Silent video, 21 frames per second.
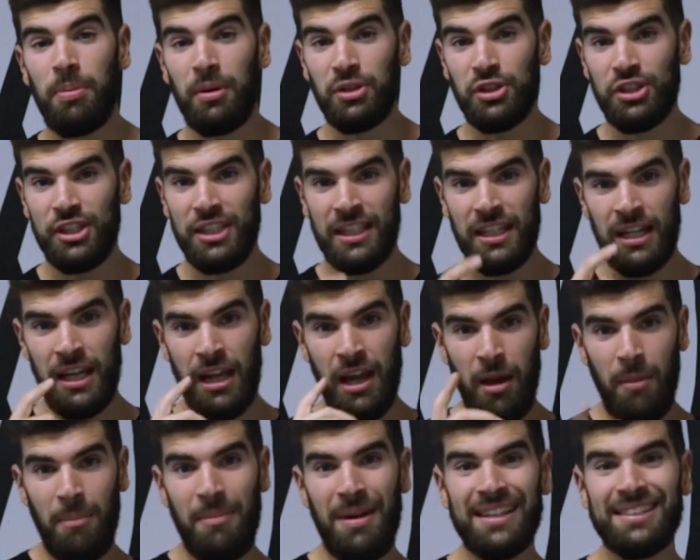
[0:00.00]
punchy.
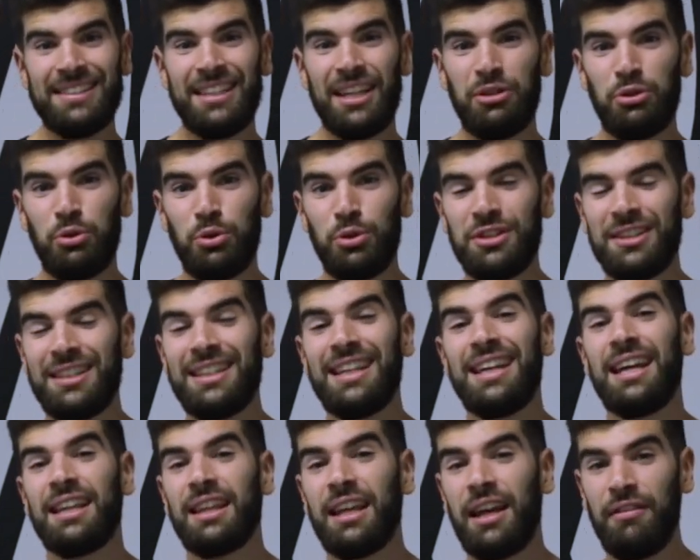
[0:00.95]
Merci à tous
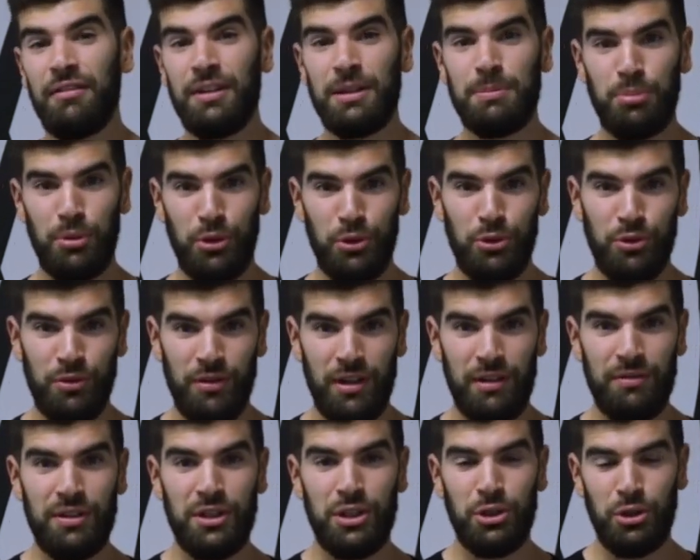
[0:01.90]
et à très vite pour une
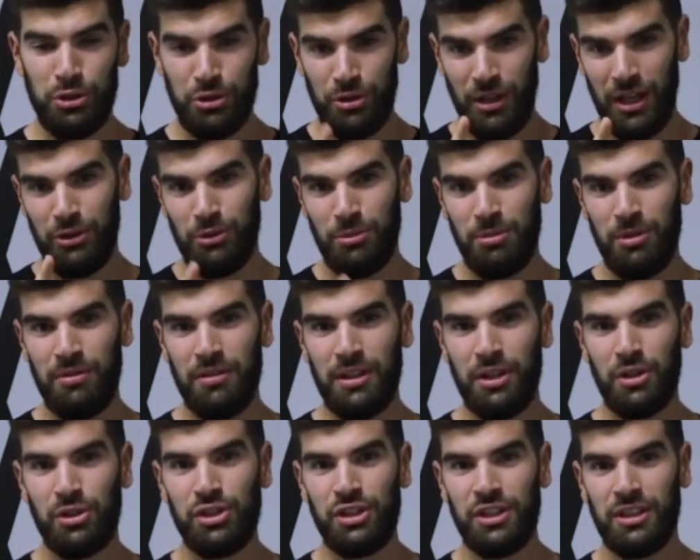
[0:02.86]
nouvelle vidéo sur
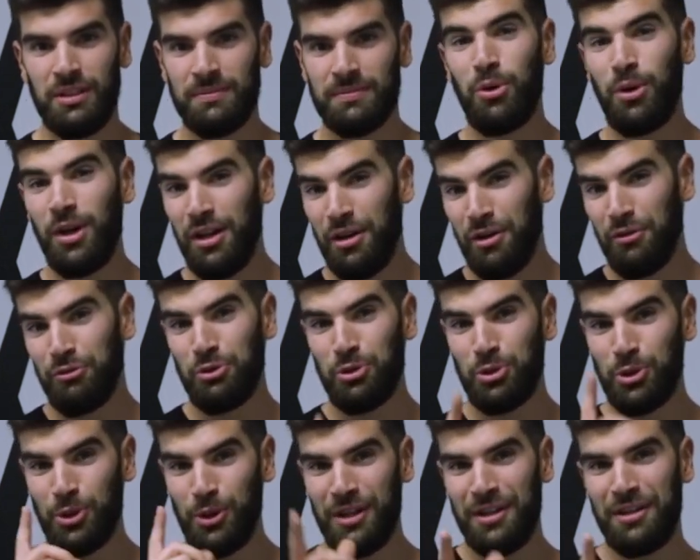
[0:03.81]
AW Coaching. Croyez en
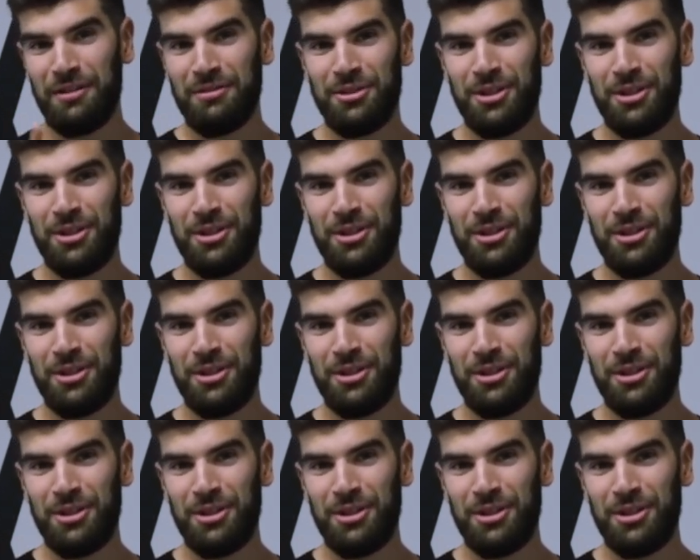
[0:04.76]
vous, croyez en